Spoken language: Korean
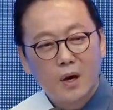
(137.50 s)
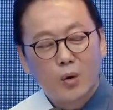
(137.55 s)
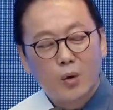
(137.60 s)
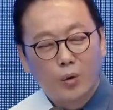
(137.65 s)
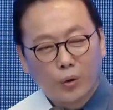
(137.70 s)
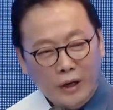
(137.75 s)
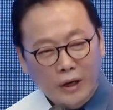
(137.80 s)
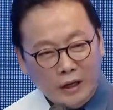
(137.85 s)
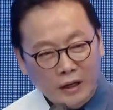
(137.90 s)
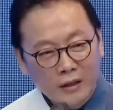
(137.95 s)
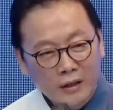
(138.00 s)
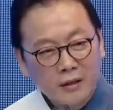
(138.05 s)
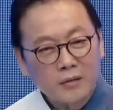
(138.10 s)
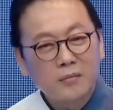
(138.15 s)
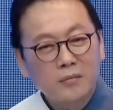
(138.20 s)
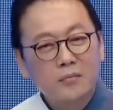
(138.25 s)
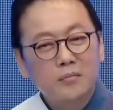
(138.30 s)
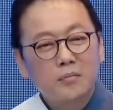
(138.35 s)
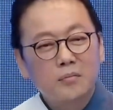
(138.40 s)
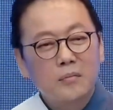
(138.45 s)
우리는
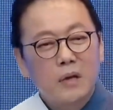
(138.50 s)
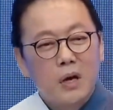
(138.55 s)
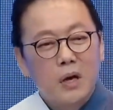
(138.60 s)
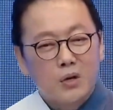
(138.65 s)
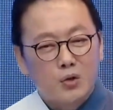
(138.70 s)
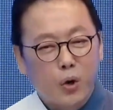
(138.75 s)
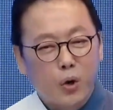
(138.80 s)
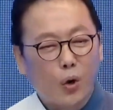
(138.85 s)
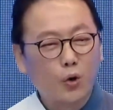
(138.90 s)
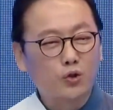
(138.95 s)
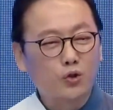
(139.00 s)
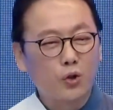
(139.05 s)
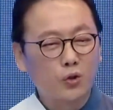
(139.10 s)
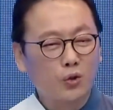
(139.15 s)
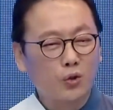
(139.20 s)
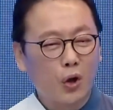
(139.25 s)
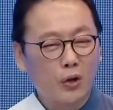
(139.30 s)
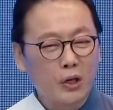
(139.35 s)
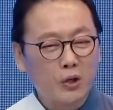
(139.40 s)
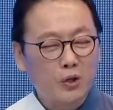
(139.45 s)

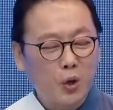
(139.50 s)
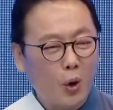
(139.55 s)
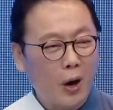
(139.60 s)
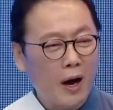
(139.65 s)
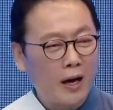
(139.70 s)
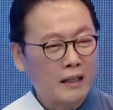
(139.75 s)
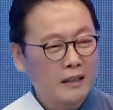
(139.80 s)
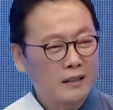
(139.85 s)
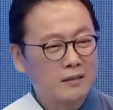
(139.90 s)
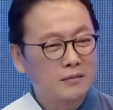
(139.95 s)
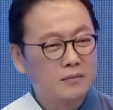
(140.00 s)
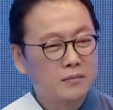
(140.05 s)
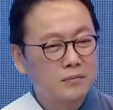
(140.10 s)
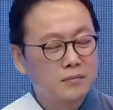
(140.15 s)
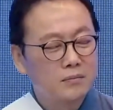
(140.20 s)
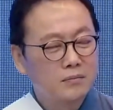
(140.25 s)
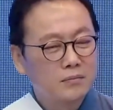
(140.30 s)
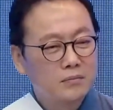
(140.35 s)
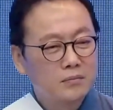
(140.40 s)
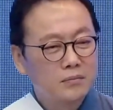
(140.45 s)
조중동이 좋아하는
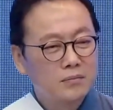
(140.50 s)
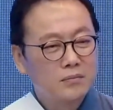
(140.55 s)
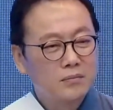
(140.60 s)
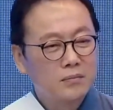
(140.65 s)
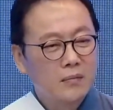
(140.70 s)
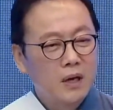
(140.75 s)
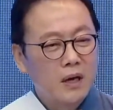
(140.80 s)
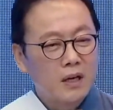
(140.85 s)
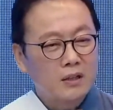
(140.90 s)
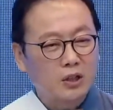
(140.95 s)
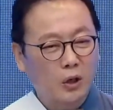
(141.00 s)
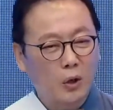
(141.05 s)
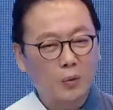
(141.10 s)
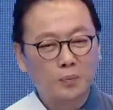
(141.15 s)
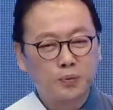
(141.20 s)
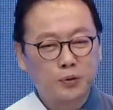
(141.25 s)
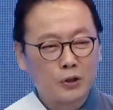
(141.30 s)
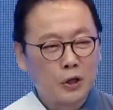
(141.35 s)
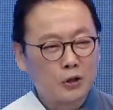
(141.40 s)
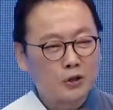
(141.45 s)
그런
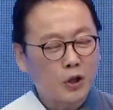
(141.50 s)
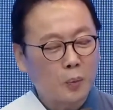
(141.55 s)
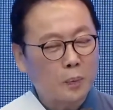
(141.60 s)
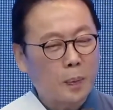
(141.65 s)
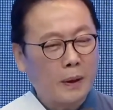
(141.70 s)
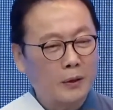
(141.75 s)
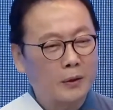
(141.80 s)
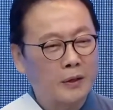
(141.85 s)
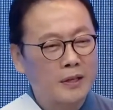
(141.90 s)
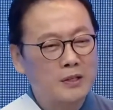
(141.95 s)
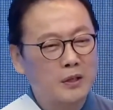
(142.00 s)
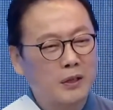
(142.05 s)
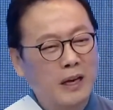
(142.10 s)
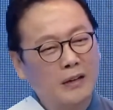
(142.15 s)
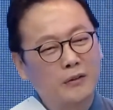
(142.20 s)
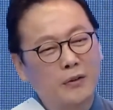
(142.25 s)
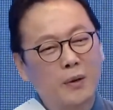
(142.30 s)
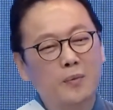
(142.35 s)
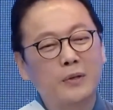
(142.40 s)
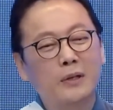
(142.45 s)
분열적 발언해서는
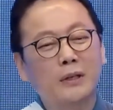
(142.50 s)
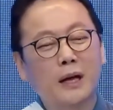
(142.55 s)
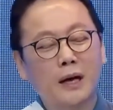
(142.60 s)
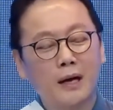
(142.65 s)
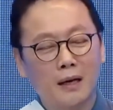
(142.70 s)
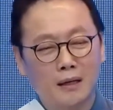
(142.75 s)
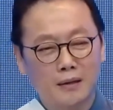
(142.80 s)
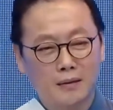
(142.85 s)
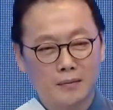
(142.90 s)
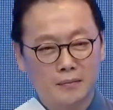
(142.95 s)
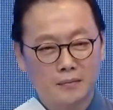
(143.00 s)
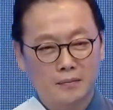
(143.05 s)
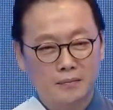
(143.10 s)
안 됩니다.